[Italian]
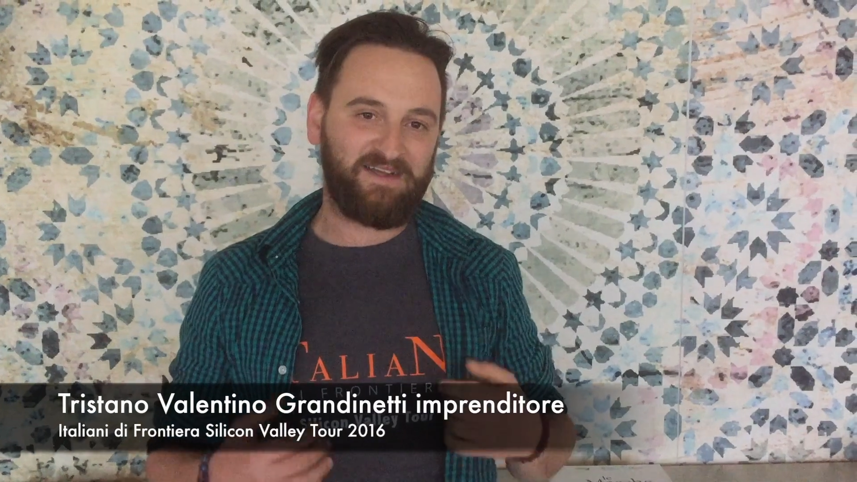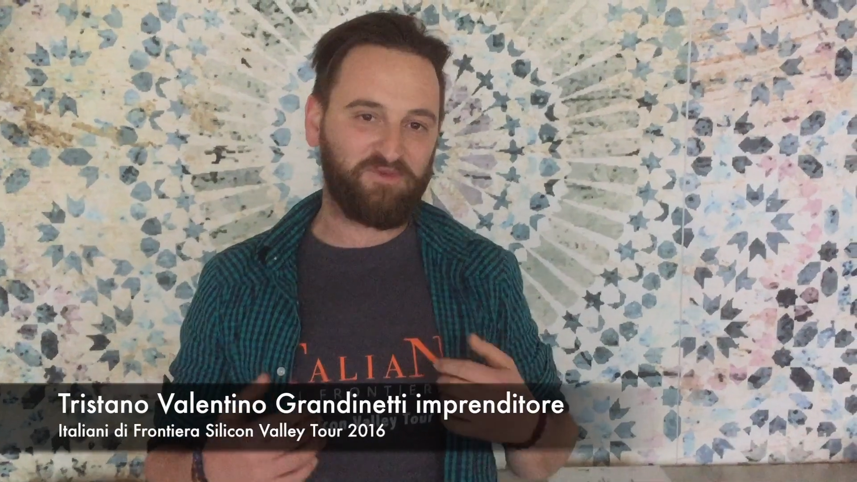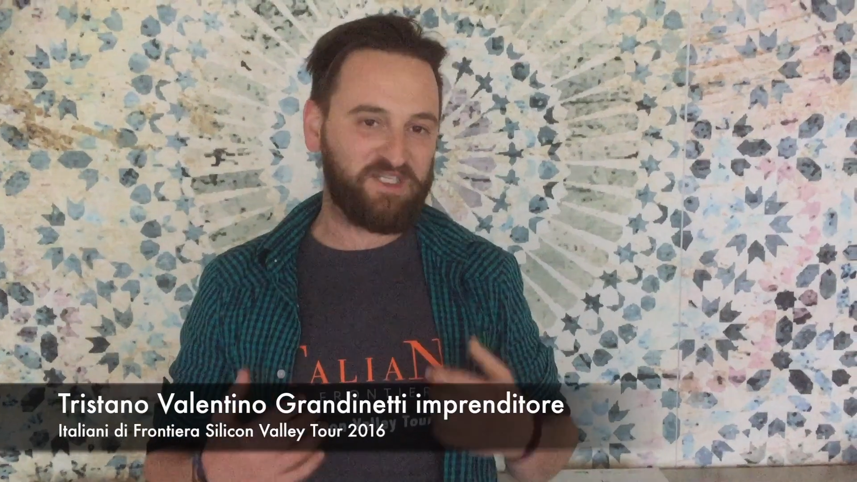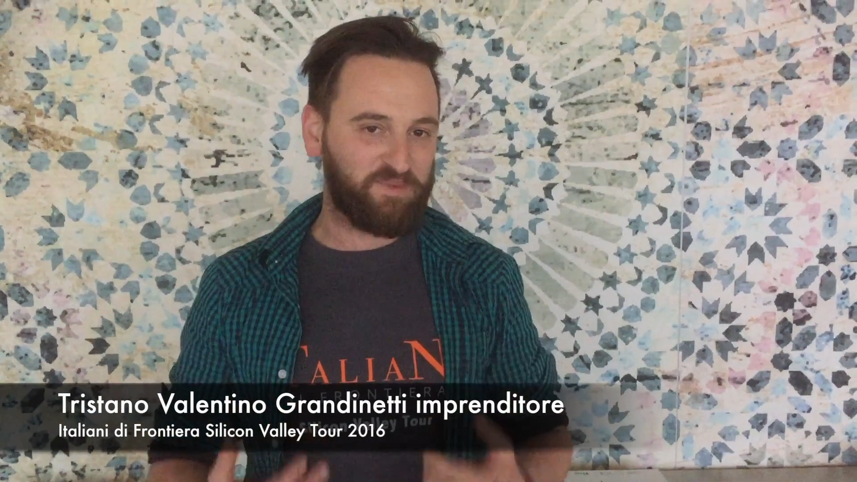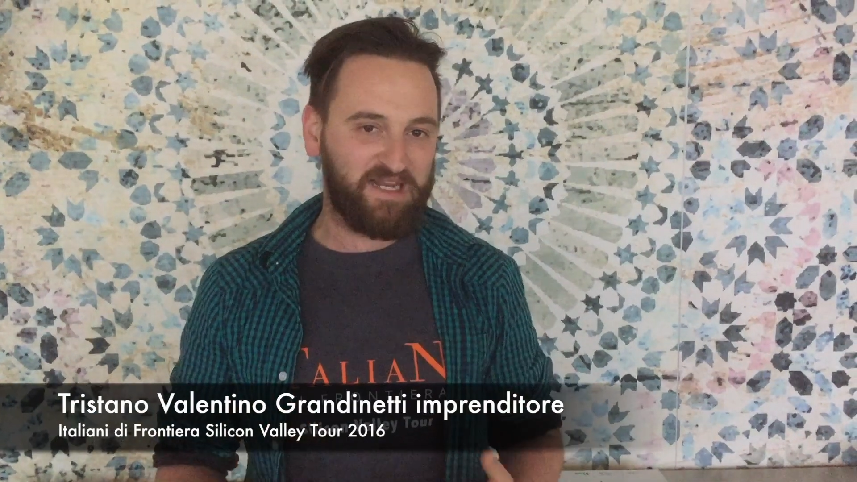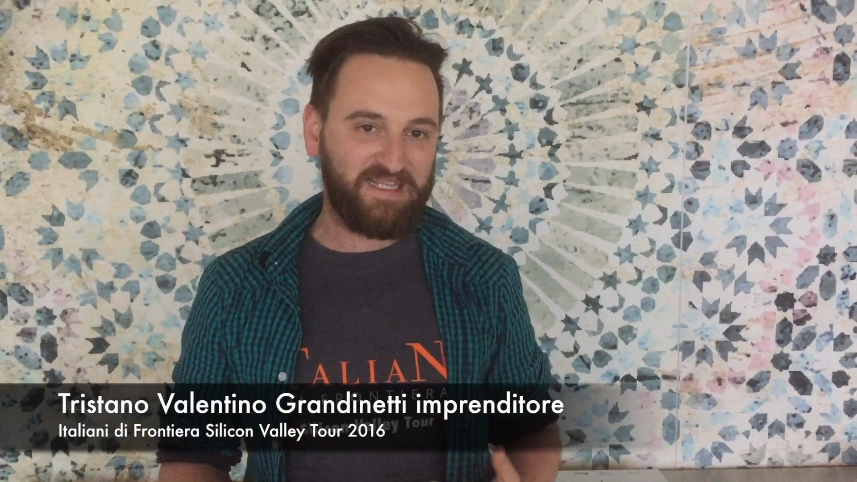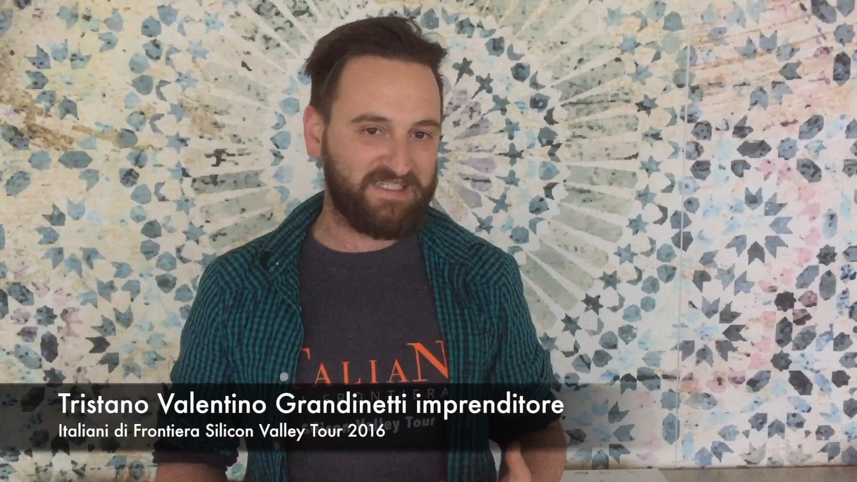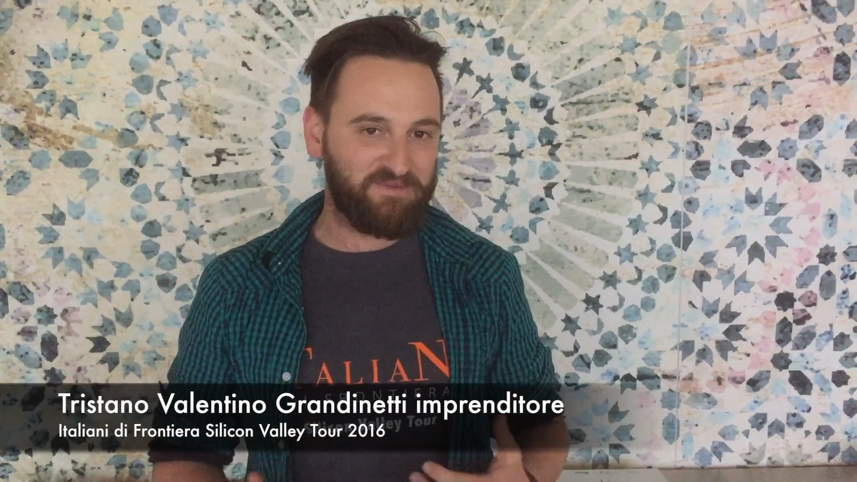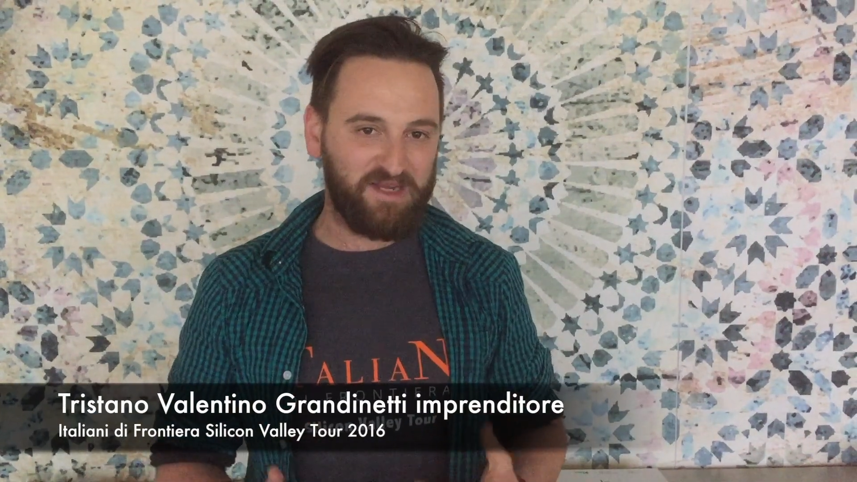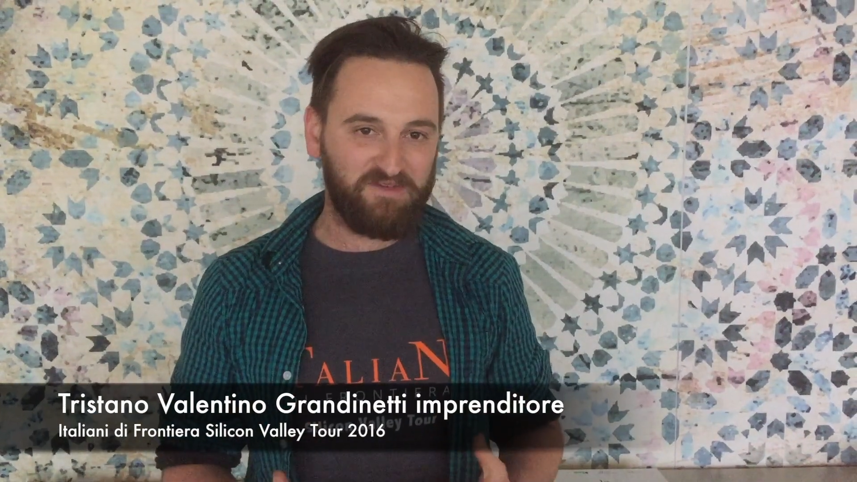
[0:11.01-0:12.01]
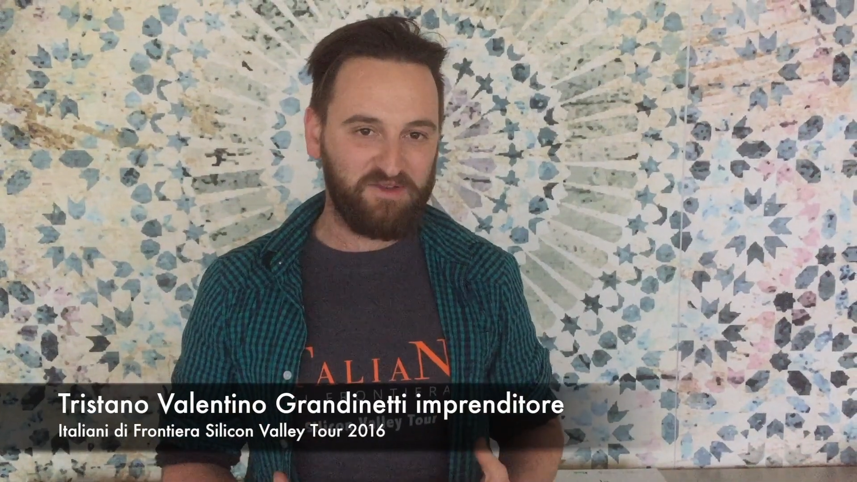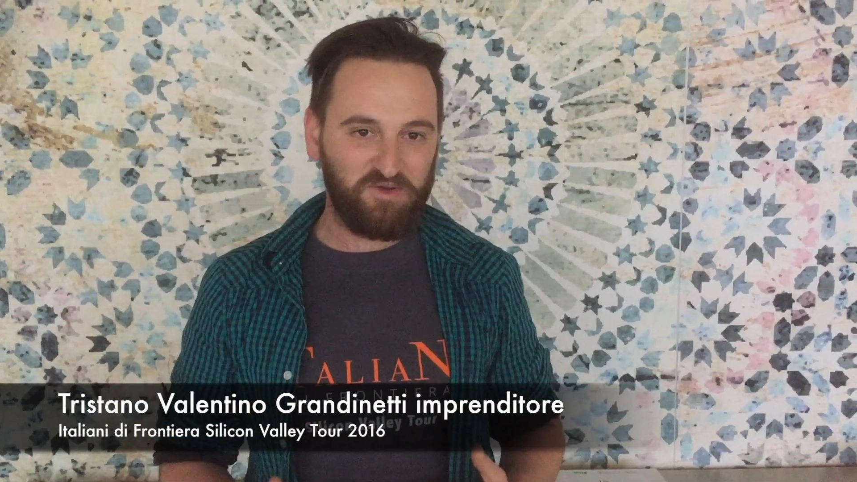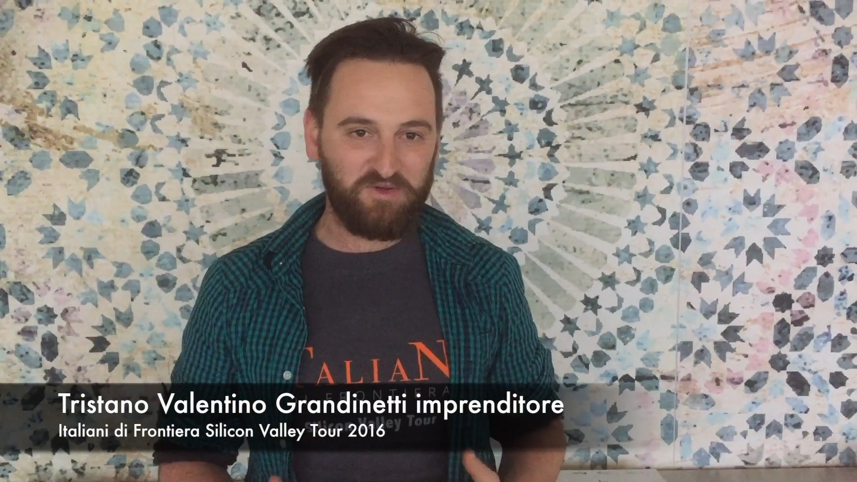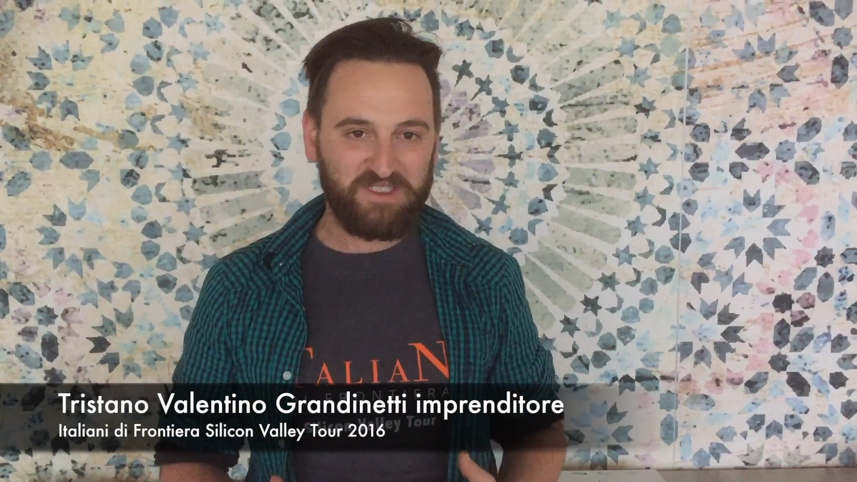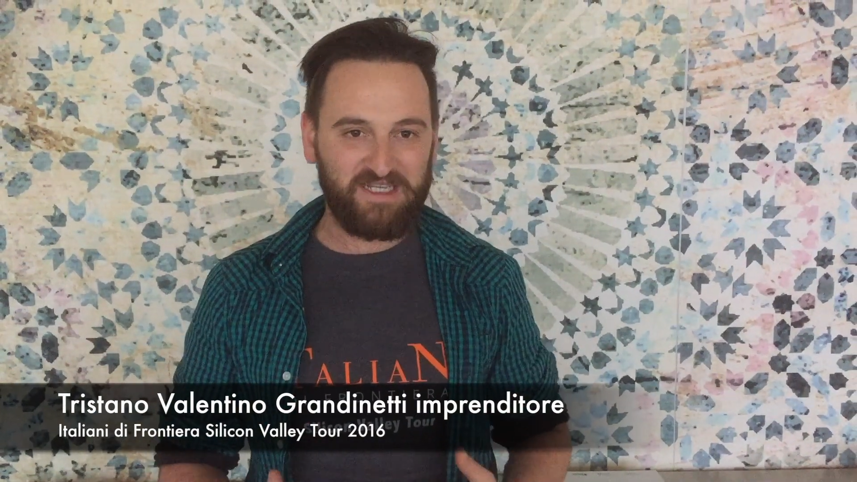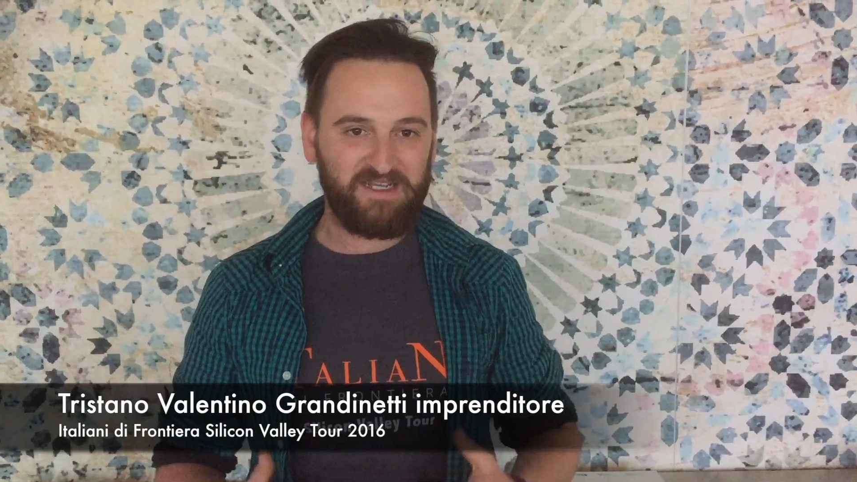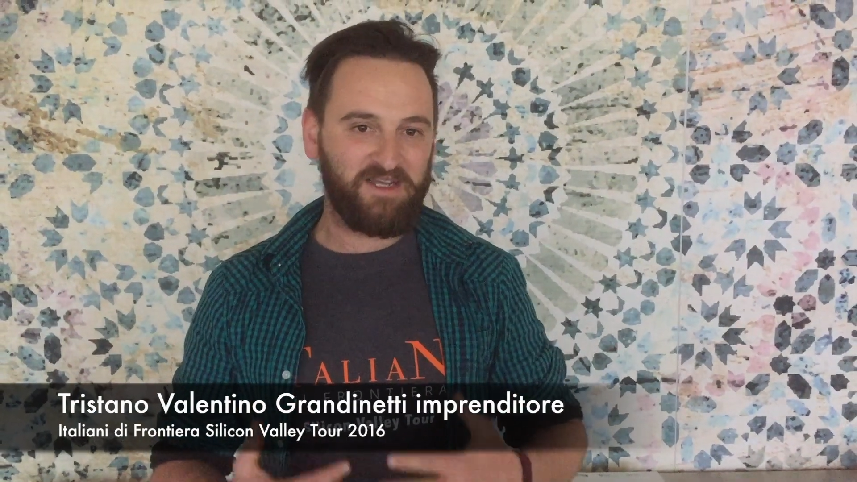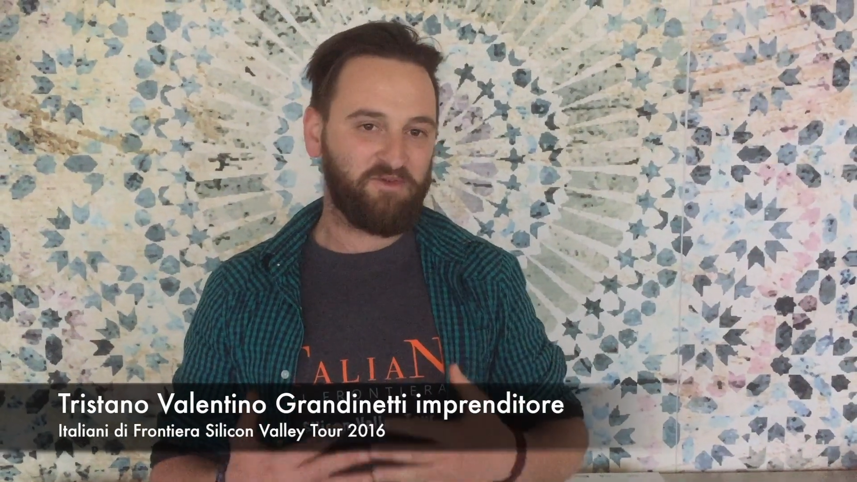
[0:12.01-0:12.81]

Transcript: un'esperienza meravigliosa,